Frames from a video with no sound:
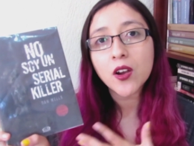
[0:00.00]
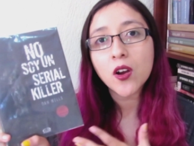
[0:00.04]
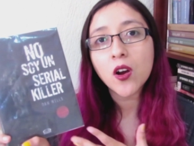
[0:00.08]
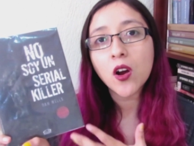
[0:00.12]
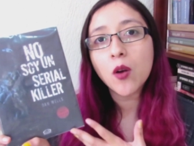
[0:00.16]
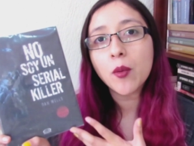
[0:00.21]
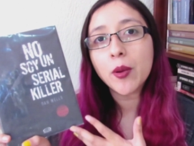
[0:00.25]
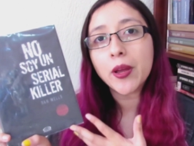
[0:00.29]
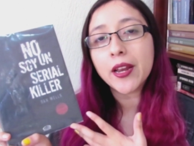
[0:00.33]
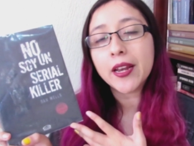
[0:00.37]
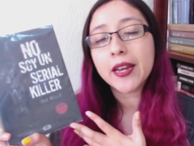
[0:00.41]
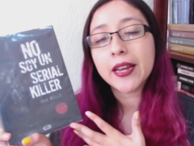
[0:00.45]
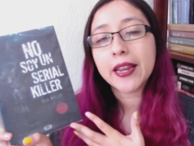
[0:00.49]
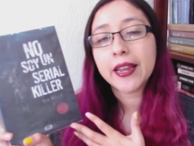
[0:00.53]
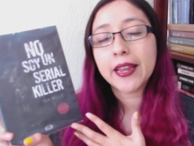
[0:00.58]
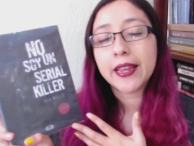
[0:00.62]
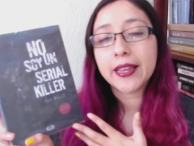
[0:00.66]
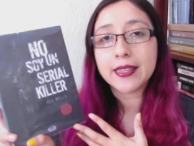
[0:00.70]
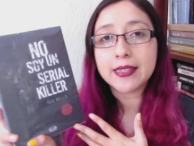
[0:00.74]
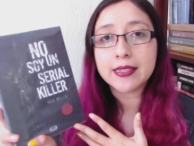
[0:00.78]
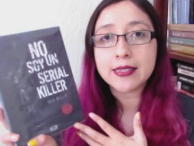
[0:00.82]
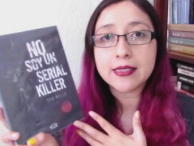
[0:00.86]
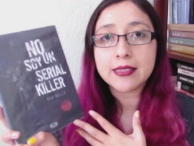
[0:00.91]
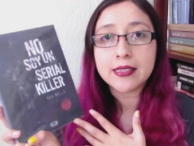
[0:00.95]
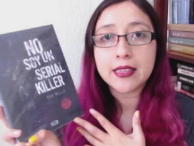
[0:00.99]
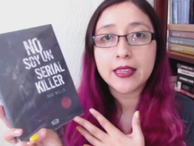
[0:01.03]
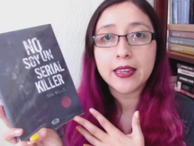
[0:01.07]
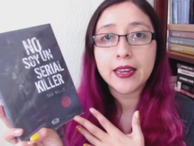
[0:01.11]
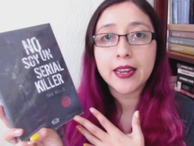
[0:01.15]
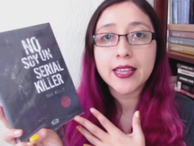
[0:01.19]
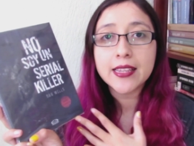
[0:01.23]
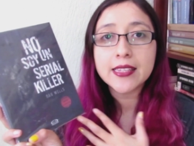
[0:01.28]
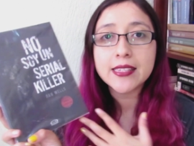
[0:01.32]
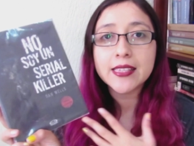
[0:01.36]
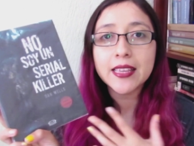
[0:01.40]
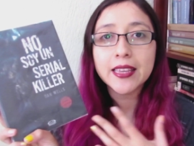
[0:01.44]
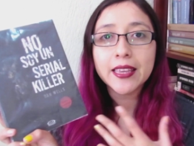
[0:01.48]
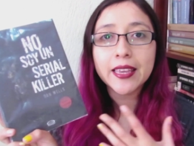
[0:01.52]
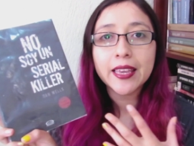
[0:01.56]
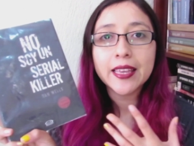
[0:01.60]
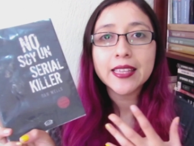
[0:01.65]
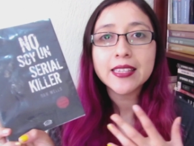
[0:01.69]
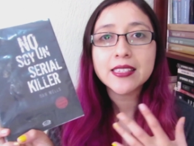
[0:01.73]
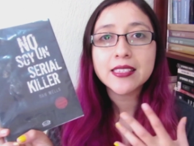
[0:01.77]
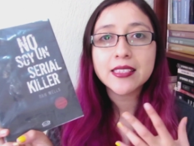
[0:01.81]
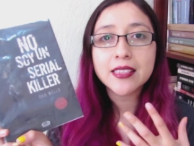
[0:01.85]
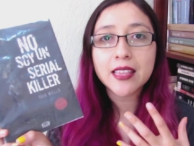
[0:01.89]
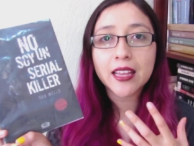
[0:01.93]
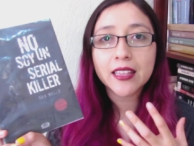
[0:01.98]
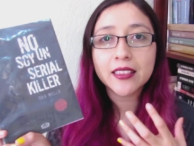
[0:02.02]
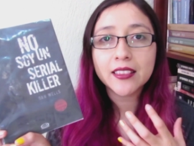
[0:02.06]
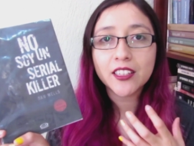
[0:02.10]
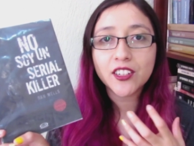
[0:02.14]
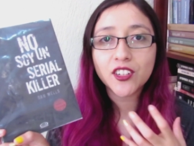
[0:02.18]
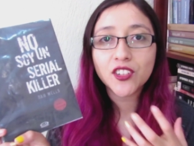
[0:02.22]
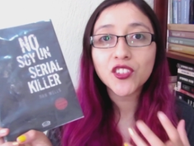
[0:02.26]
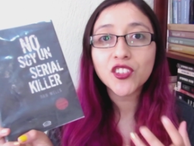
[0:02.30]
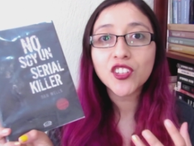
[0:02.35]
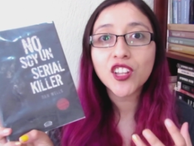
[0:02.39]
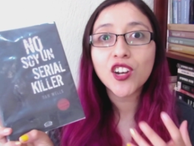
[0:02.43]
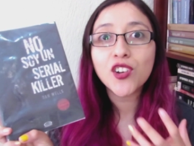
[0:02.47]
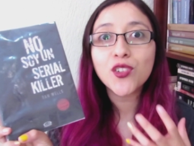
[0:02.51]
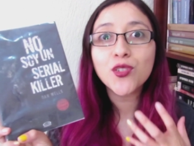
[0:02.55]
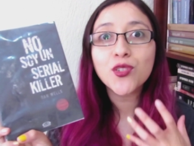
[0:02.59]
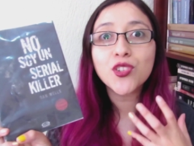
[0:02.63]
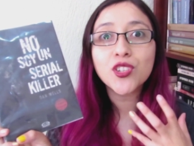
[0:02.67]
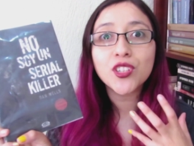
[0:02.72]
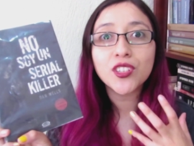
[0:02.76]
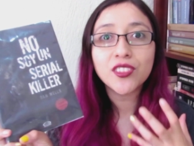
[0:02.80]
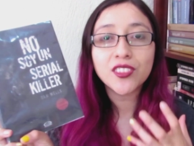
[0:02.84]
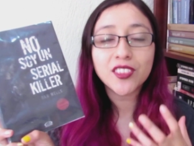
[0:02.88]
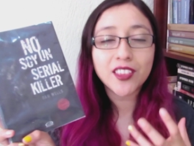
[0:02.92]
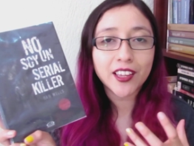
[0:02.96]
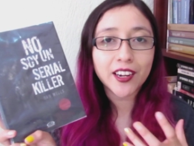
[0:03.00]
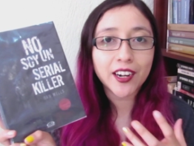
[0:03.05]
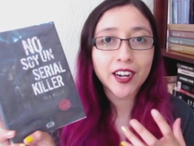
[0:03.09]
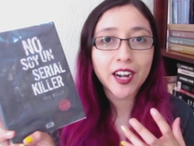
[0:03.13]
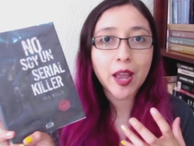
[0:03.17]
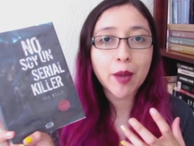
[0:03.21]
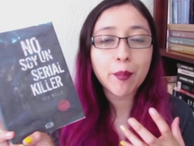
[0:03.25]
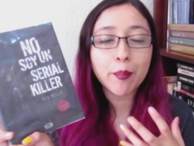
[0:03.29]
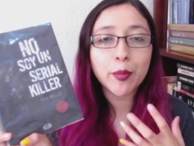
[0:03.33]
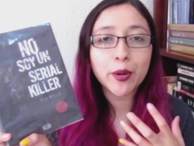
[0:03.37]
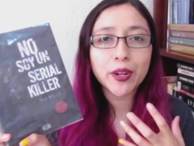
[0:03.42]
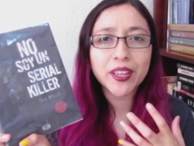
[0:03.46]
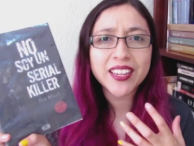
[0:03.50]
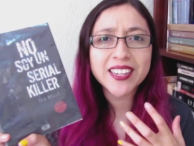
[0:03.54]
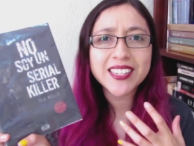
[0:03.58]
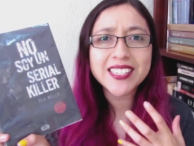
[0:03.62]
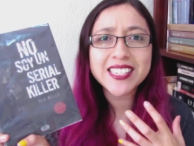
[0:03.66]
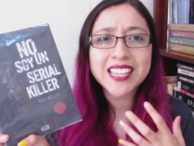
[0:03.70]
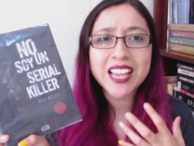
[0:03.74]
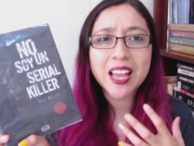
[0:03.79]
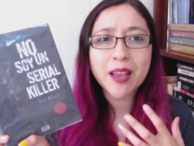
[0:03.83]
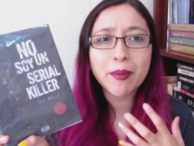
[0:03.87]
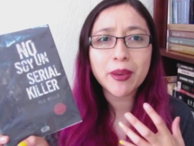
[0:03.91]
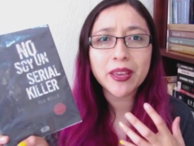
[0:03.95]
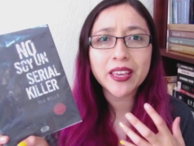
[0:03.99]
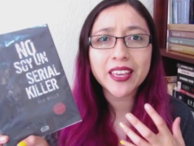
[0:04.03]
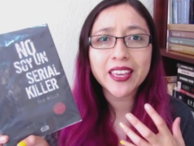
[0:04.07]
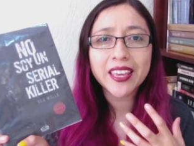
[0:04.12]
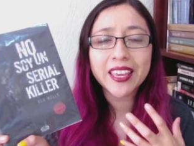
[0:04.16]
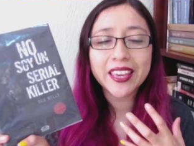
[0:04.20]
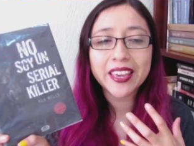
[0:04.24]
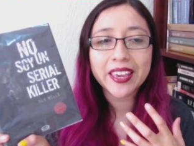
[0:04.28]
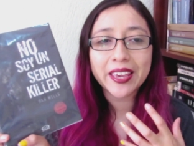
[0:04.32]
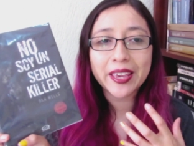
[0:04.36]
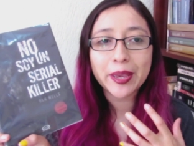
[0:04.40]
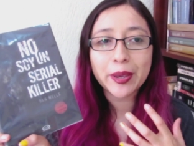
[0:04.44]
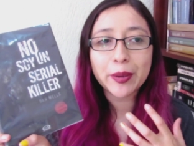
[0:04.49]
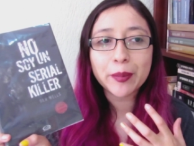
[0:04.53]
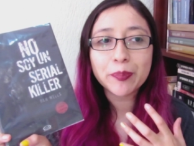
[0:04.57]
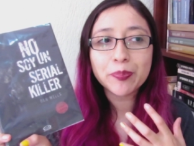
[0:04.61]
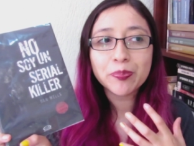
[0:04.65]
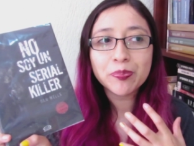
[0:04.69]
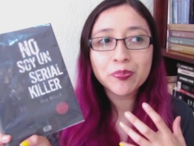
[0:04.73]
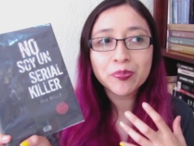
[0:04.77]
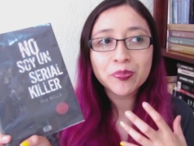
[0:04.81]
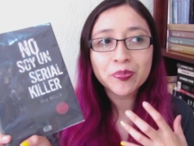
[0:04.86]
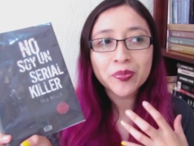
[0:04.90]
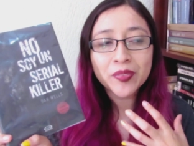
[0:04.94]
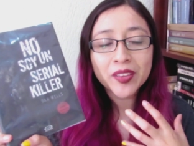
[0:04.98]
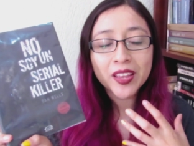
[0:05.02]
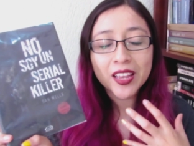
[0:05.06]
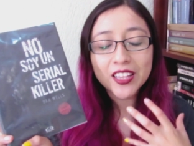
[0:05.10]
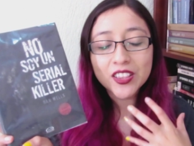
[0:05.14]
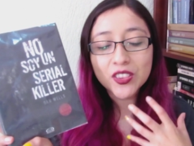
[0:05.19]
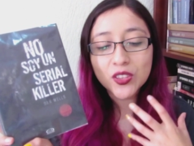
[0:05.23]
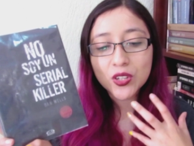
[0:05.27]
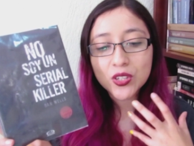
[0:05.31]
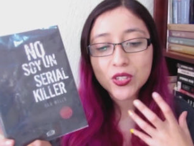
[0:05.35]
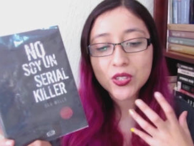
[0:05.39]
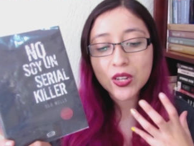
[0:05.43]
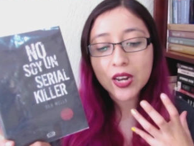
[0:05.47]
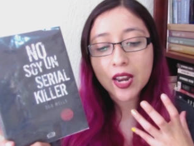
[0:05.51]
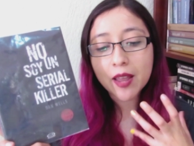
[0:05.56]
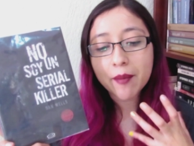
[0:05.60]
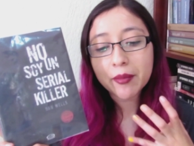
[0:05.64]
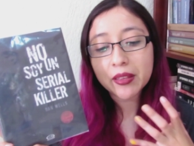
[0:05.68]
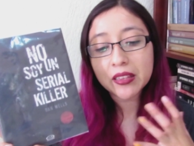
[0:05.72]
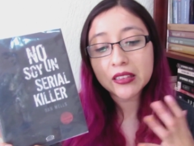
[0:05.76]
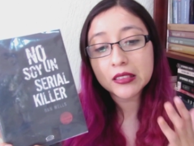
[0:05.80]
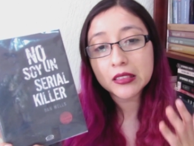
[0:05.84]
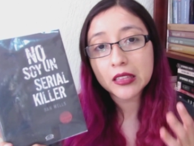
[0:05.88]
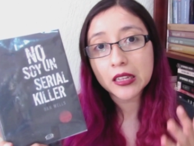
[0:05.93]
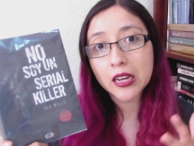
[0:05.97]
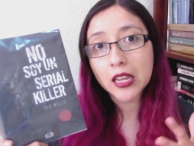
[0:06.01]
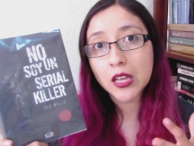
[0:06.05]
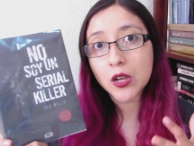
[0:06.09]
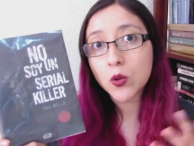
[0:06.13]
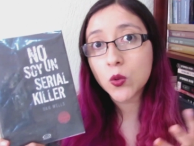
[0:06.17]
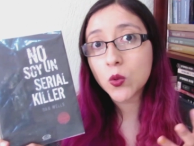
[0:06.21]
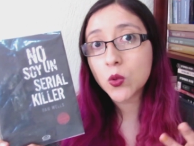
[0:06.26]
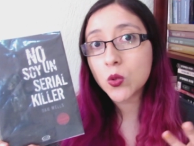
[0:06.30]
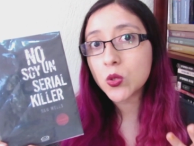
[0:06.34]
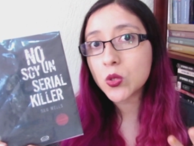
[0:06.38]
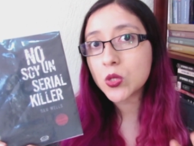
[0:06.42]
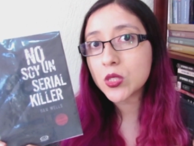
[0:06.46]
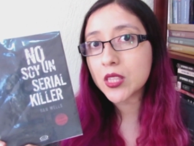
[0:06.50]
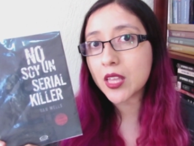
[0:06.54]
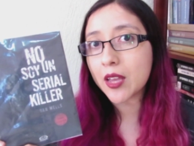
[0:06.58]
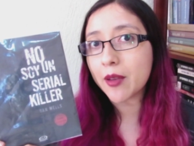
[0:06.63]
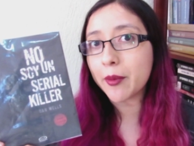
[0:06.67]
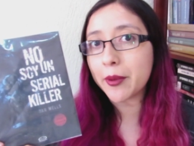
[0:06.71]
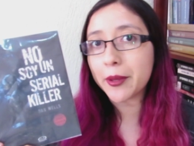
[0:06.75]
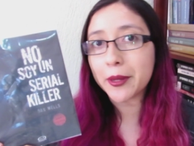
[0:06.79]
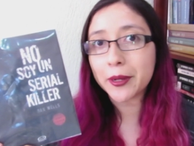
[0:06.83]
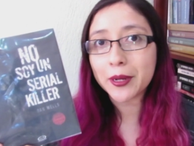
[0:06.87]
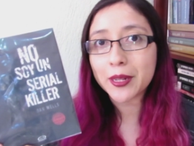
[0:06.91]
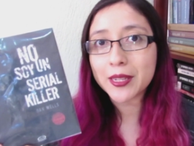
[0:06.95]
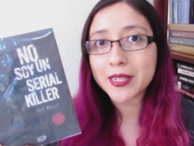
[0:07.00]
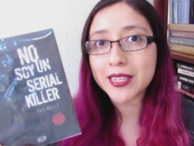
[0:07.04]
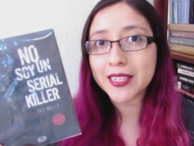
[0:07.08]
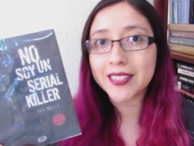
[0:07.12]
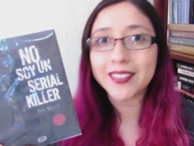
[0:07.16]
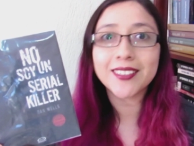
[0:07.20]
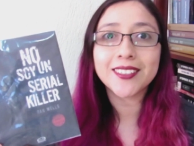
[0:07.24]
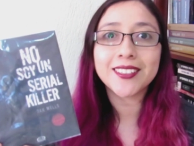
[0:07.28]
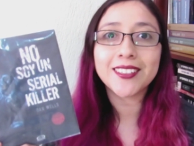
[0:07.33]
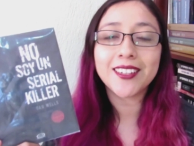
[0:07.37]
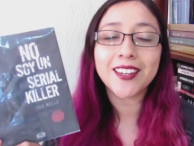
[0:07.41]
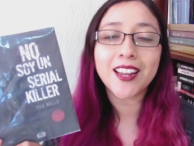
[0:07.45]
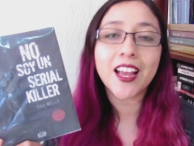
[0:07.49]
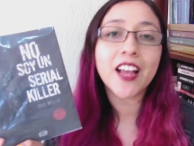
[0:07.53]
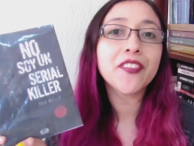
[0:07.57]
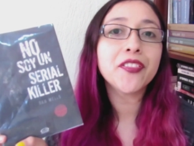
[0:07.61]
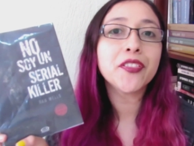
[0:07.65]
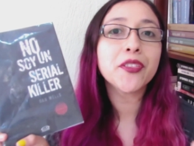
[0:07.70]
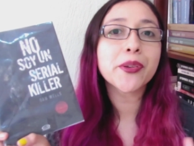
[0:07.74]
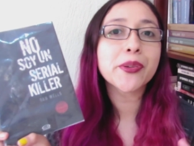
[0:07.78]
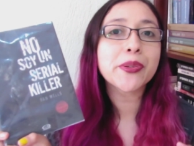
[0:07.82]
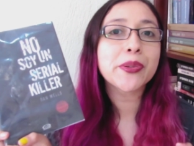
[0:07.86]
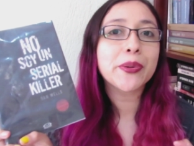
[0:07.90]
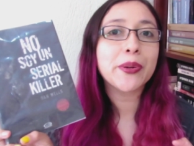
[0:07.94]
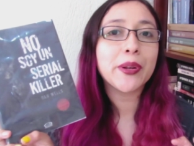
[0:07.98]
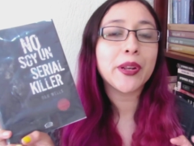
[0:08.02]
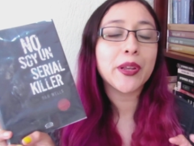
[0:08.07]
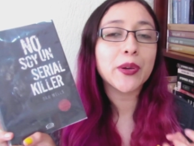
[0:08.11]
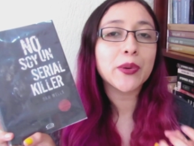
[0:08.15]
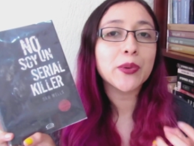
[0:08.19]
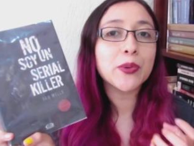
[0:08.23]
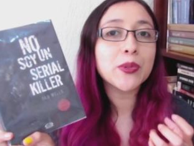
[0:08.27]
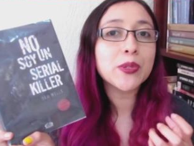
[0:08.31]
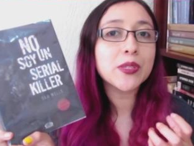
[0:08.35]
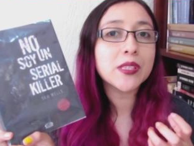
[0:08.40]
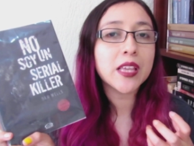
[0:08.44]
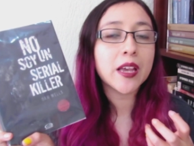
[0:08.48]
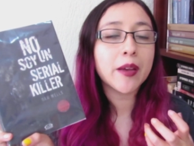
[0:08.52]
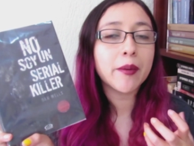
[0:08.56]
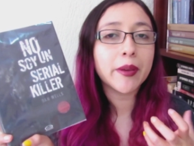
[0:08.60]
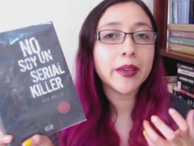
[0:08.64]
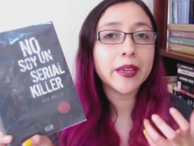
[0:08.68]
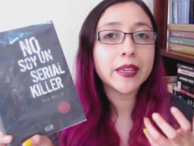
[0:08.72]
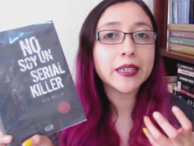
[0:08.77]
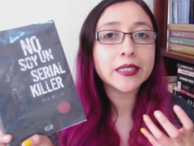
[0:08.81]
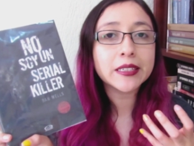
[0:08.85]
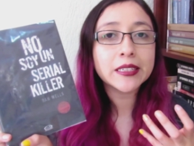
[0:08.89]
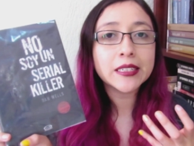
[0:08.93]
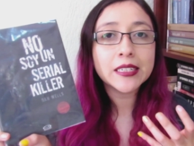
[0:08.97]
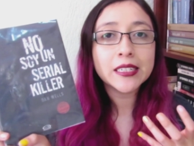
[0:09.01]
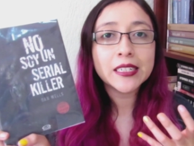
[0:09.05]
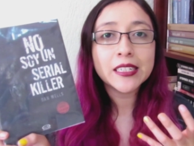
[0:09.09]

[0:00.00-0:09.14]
joven este, es que está teniendo una lucha interna porque él sabe que no solamente le gusta ver los asesinatos o le gusta ver